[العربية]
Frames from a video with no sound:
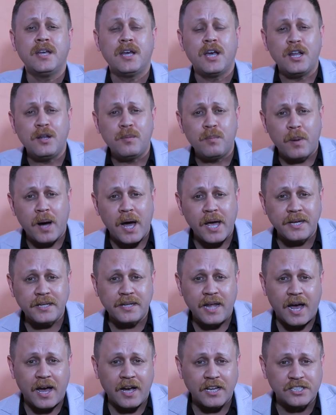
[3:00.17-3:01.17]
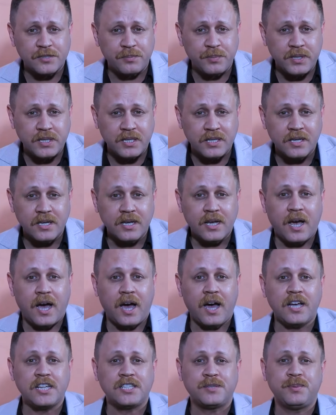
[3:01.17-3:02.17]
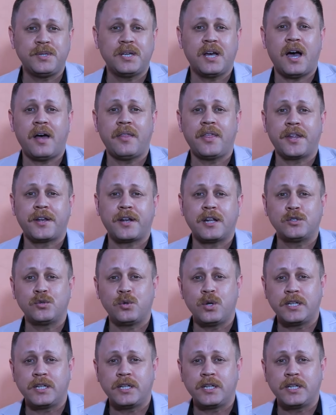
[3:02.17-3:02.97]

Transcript: الماين ينعاش بيه عايش بيه هذا الرجل